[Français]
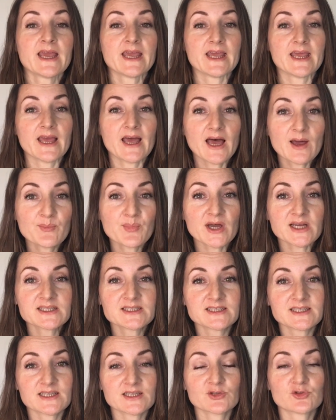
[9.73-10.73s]
Et à
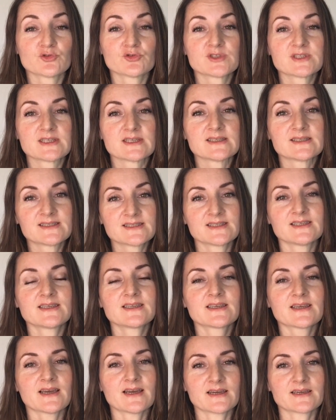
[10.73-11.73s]
partir de ces
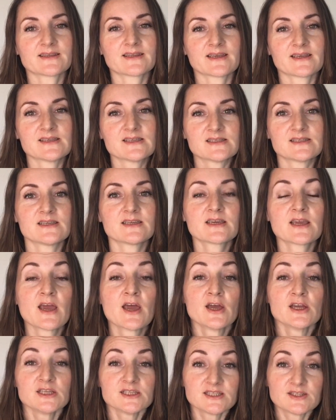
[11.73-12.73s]
6 caractéristiques,
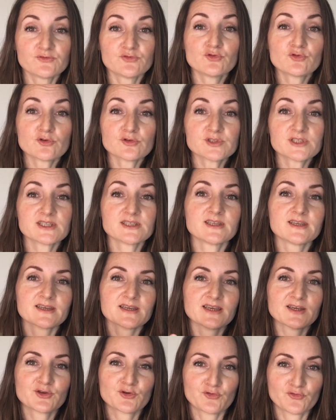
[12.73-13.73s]
si vous
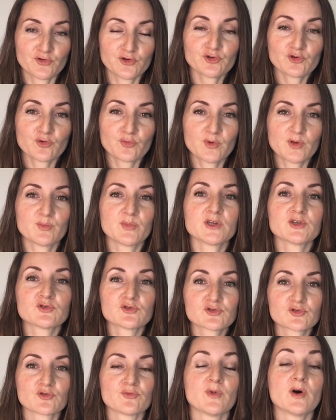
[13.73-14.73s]
considérez que votre bébé
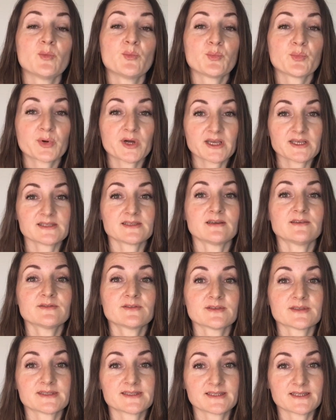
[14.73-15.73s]
justement
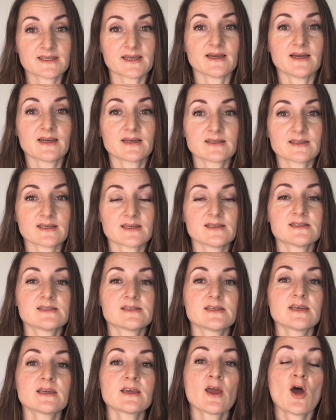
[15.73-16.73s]
présente ces
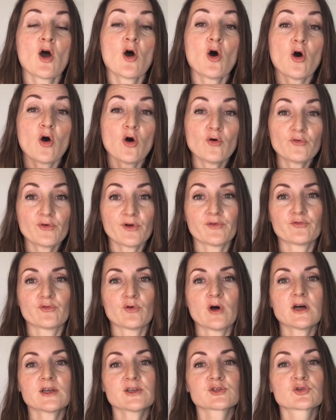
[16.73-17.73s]
caractéristiques, on va
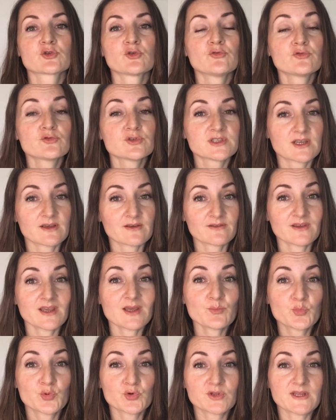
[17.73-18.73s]
voir ce que vous
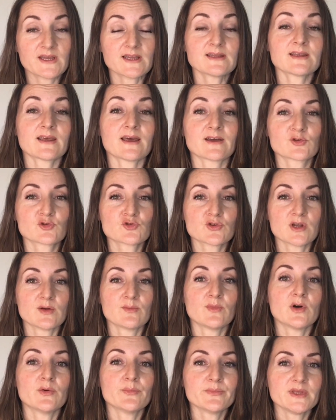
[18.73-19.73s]
avez peut-être
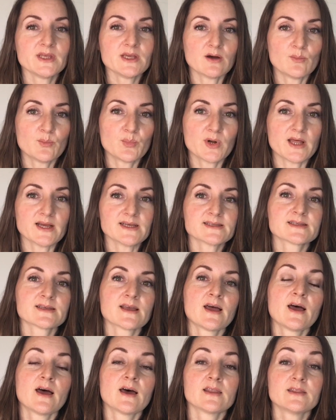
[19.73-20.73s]
actuellement mis en place
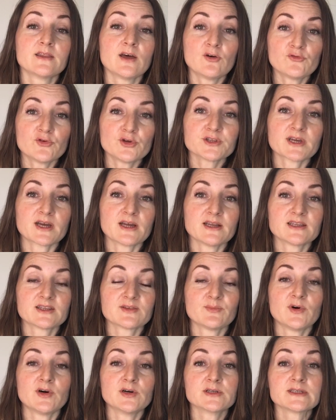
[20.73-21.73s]
dans votre
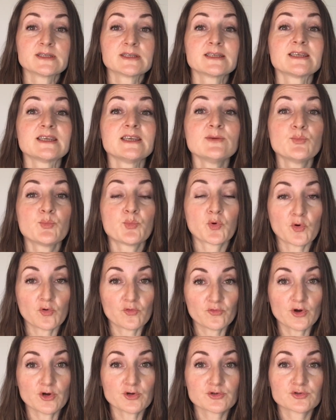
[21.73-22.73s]
allaitement qui
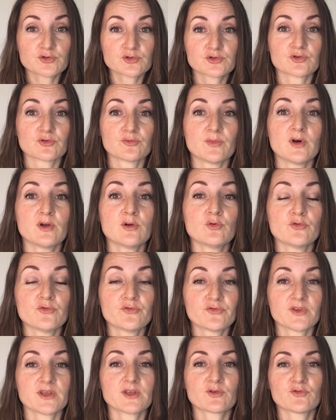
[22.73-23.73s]
provoque justement le
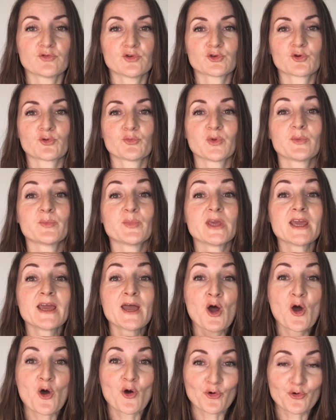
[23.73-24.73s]
fait que votre bébé
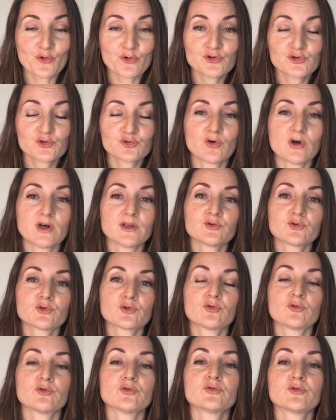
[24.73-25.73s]
reçoit
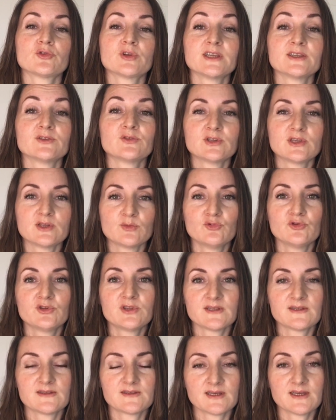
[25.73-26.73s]
trop de lait de début de
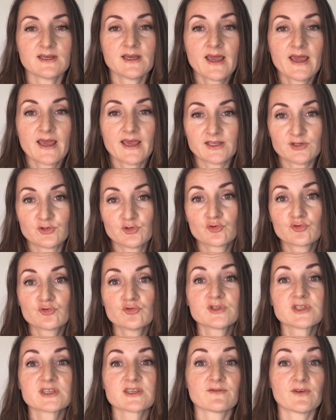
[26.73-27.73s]
tétée et du
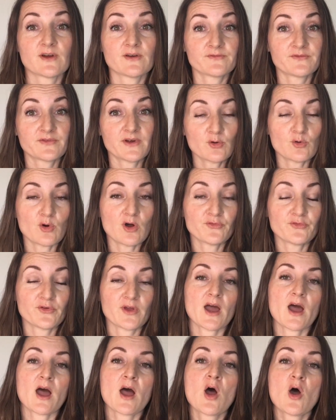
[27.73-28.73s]
coup ce qu'il va falloir
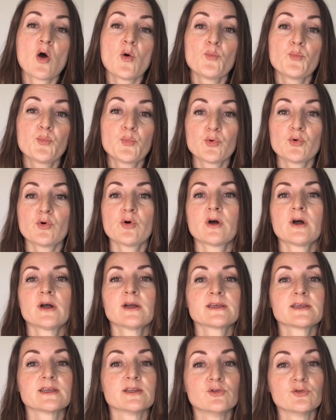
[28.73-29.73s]
faire pour
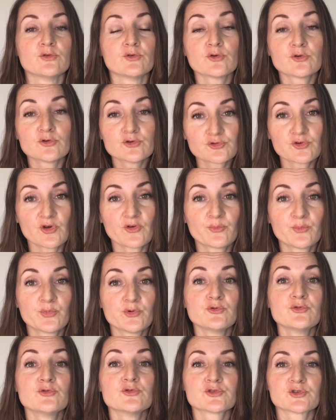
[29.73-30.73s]
qui ne reçoivent
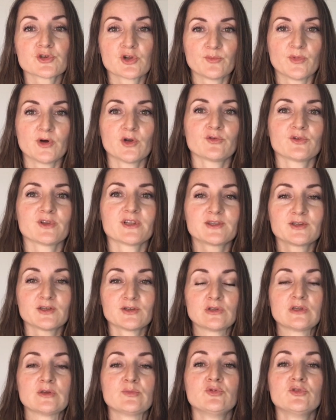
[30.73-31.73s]
plus seulement le lait
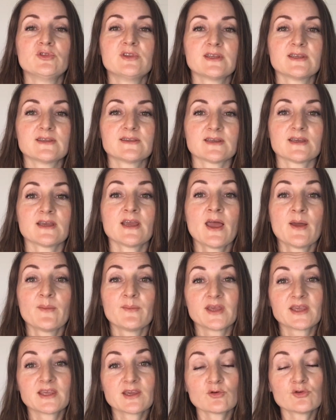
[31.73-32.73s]
de début de tétée,
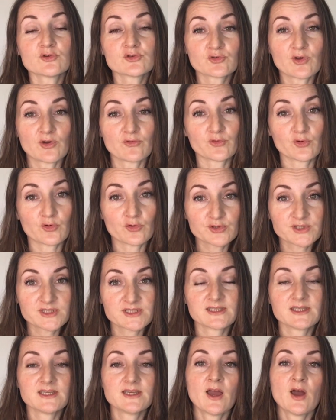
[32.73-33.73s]
mais qui reçoivent
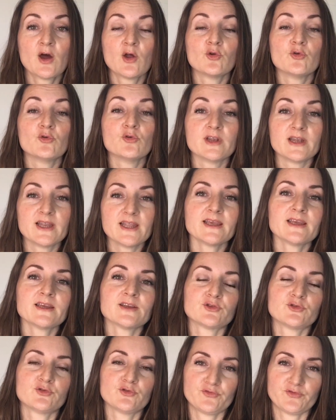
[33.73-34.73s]
aussi le
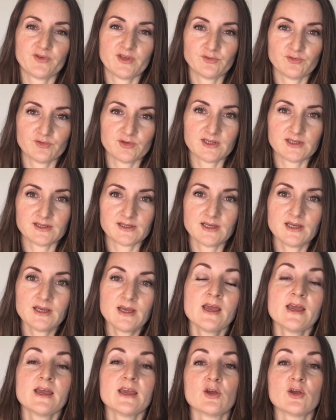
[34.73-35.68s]
lait de fin de tétée.